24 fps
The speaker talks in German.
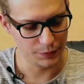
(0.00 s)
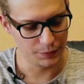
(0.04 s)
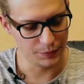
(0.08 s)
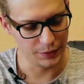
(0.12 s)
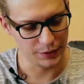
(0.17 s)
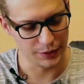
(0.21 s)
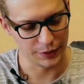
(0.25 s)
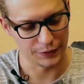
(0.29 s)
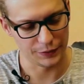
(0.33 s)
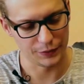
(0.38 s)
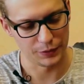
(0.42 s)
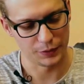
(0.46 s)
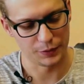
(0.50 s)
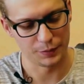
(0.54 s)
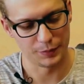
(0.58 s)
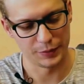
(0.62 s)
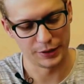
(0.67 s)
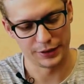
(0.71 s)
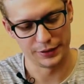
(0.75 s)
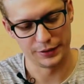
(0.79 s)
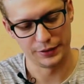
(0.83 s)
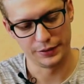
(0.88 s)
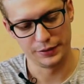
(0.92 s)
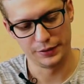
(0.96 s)
Ich das
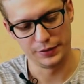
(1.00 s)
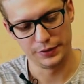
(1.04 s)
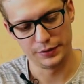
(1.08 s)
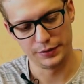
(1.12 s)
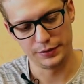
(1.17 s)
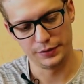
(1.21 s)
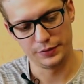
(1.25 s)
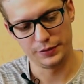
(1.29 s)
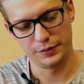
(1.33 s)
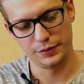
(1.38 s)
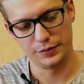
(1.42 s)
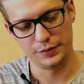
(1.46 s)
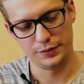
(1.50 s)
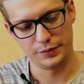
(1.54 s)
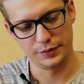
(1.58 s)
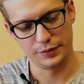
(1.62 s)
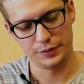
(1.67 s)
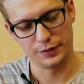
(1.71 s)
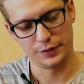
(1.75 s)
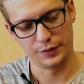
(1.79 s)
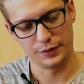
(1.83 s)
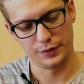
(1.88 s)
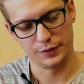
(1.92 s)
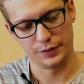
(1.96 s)
nochmal.
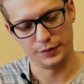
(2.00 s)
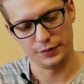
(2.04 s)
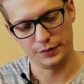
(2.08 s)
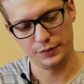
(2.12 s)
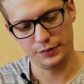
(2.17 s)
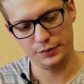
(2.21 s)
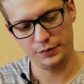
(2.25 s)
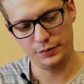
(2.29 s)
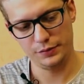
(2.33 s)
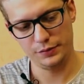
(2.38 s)
So.